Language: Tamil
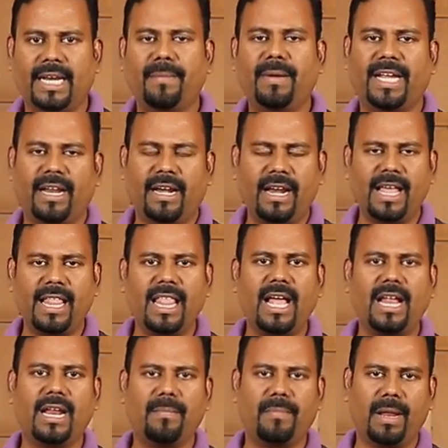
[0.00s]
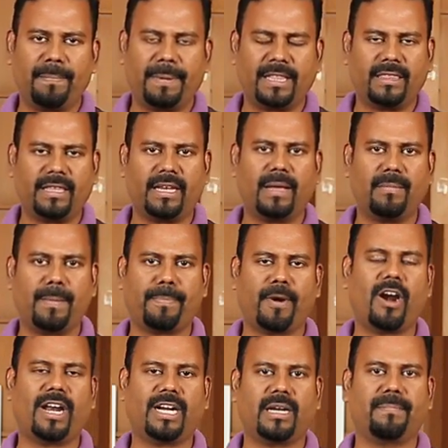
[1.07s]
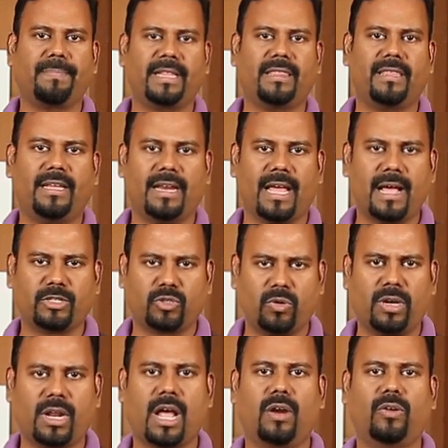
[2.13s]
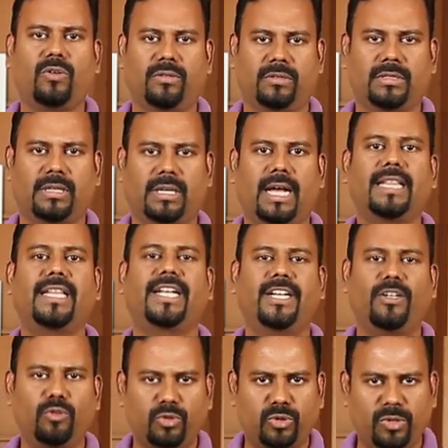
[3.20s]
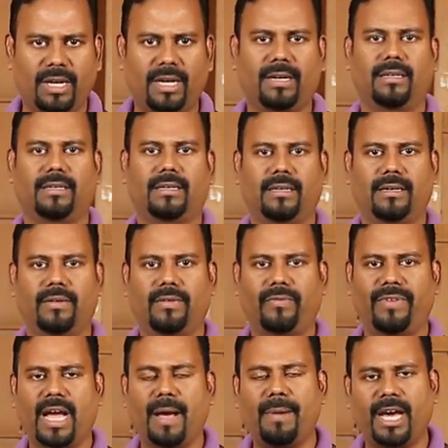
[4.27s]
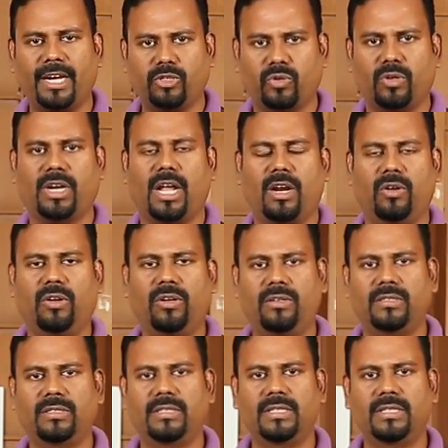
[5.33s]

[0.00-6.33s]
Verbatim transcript: நம்ம என்னதான் நம்மளை பத்தி நம்ம ப்ராடக்டை பத்தி நான் சொன்னாலும் அந்த இண்டிவிஜுவல் வியாபாரி சொன்னாலும்